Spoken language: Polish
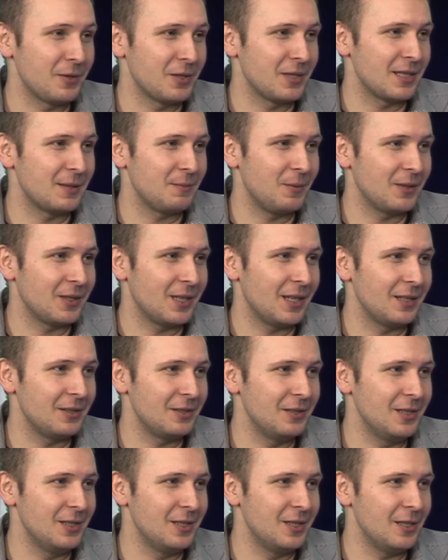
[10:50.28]
można
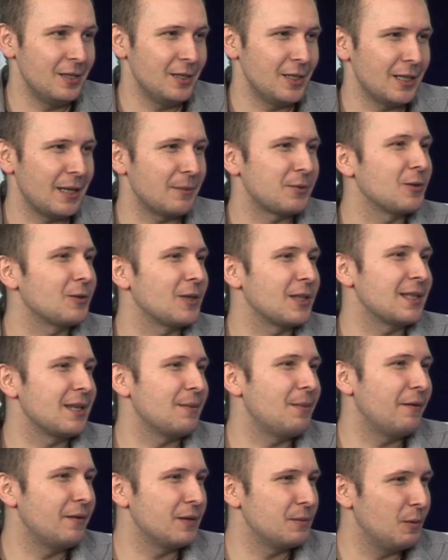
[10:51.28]
spotkać nigdzie indziej. Tam są też
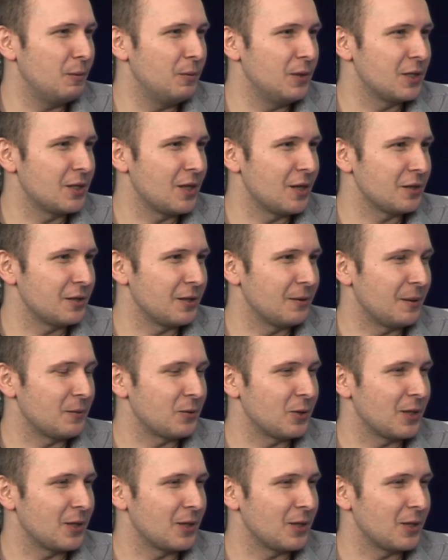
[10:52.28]
zabawy z publicznością, na